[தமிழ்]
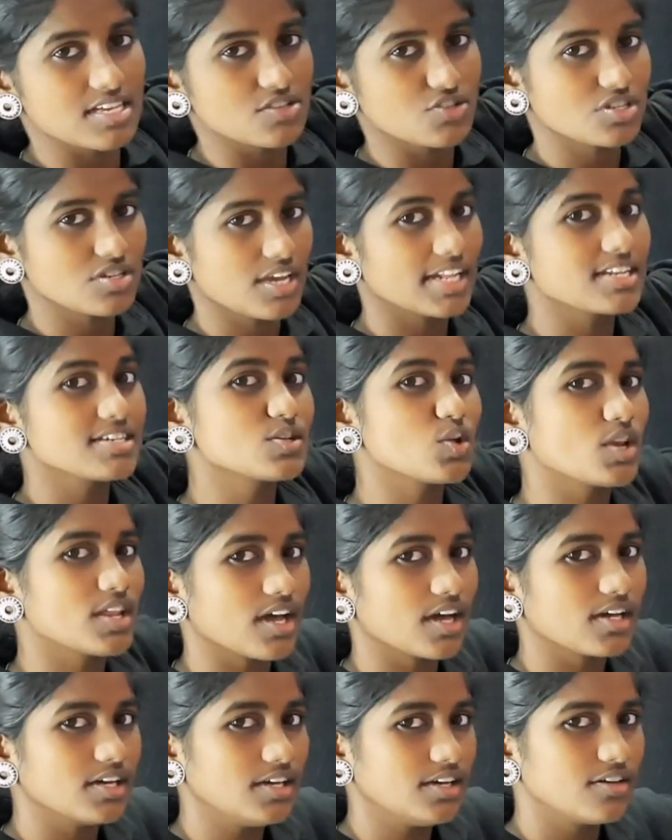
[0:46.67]
ஏஜ் என்ன
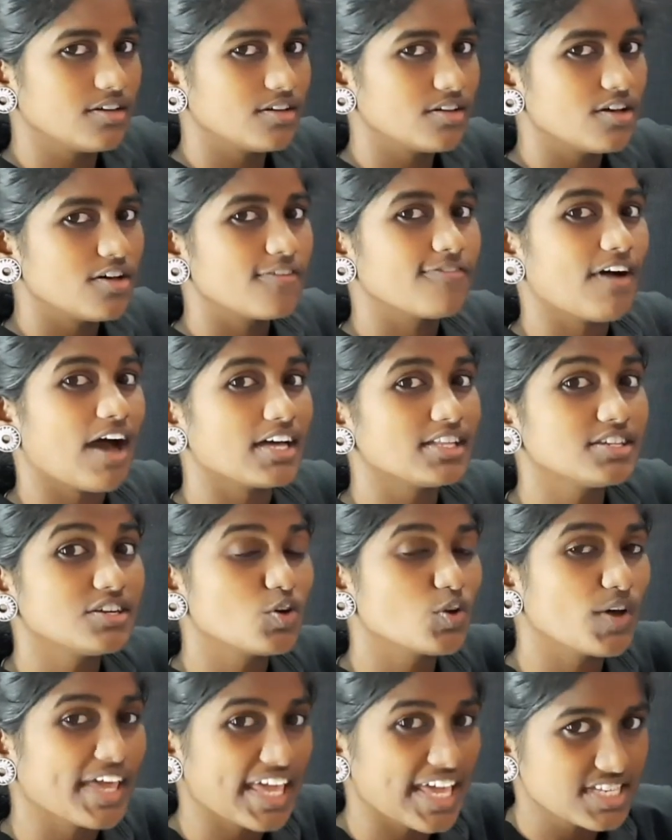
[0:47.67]
சொல்கிறாங்க
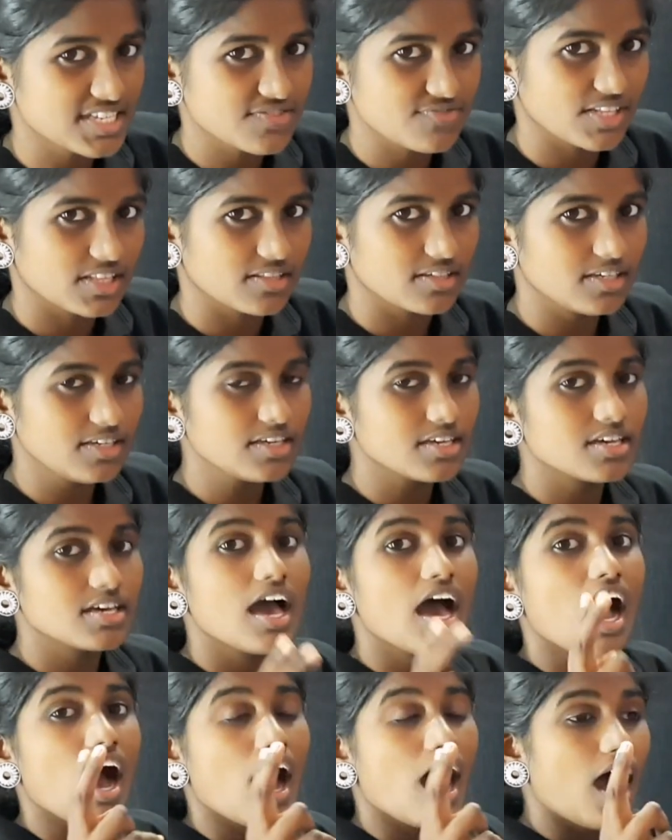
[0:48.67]
ஃபாதரோட ஏஜ் வந்து
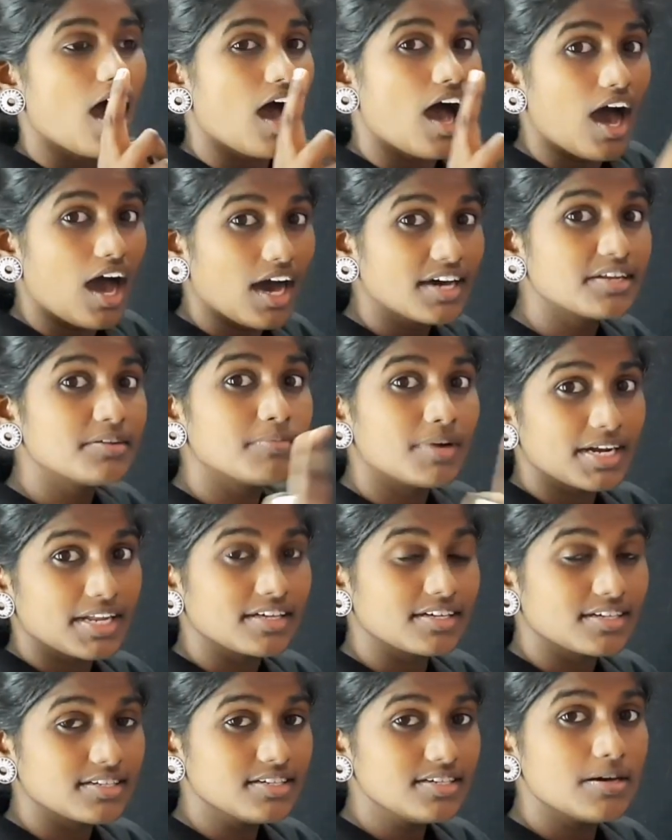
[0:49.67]
ஆறு
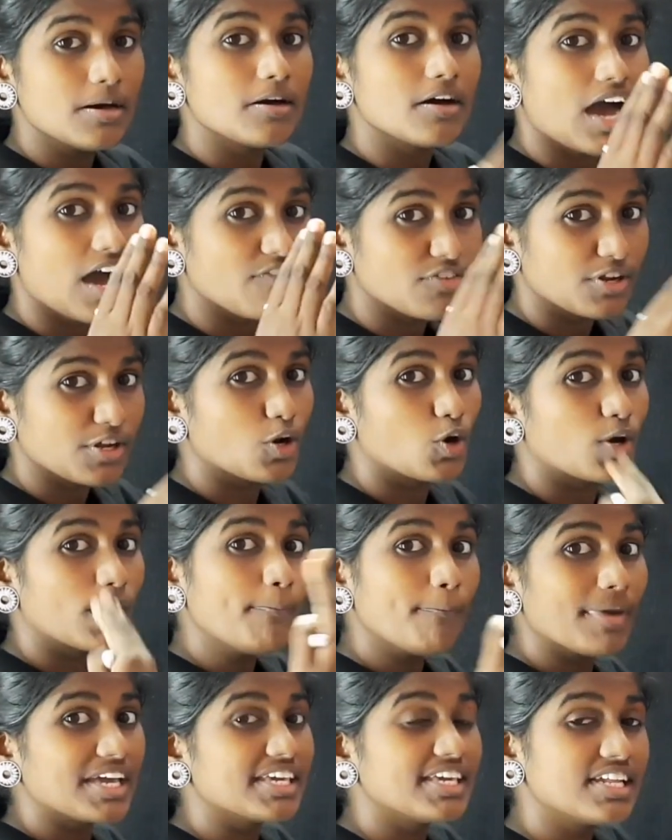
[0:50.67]
மடங்கு அவங்களோட
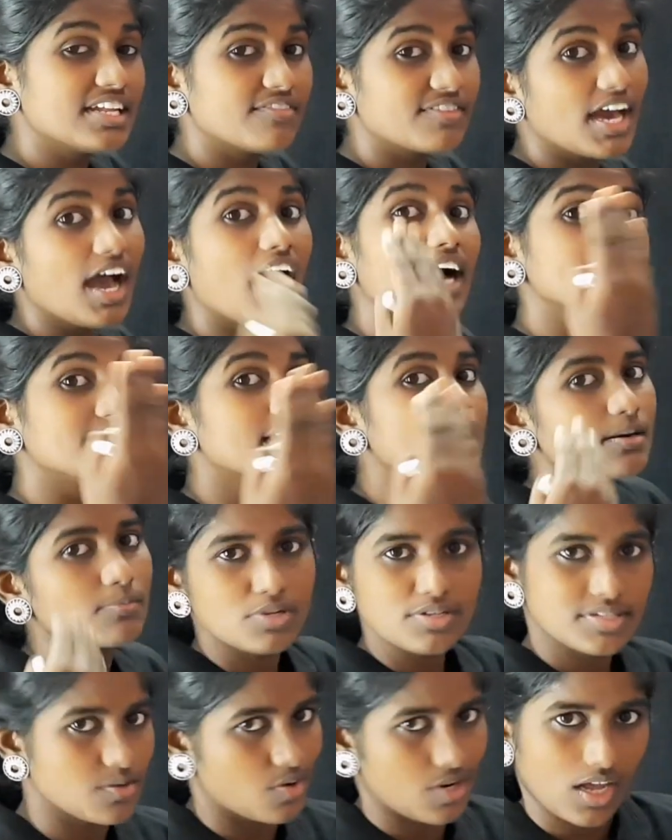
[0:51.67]
பையனை விட
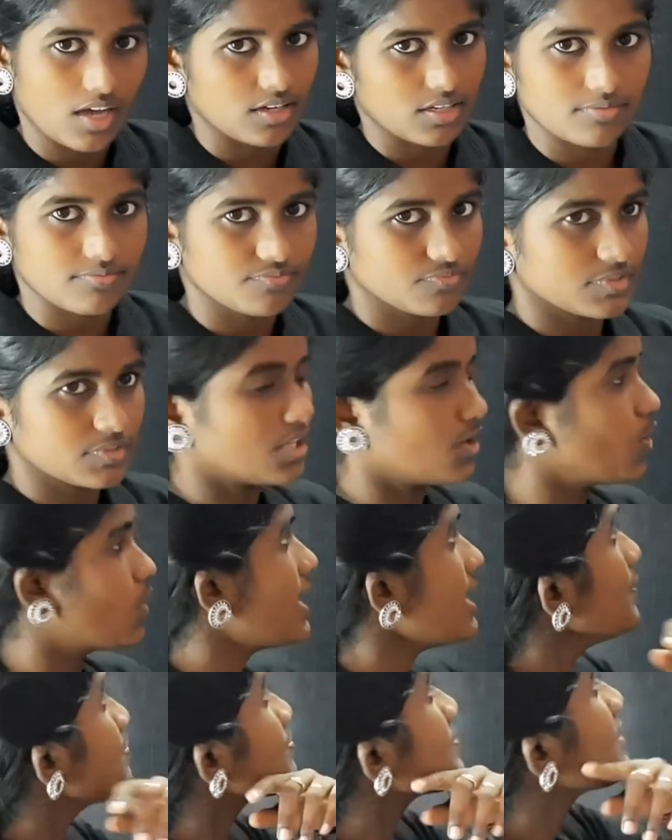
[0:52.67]
அதிகம்னு சொல்கிறாங்க ஓகே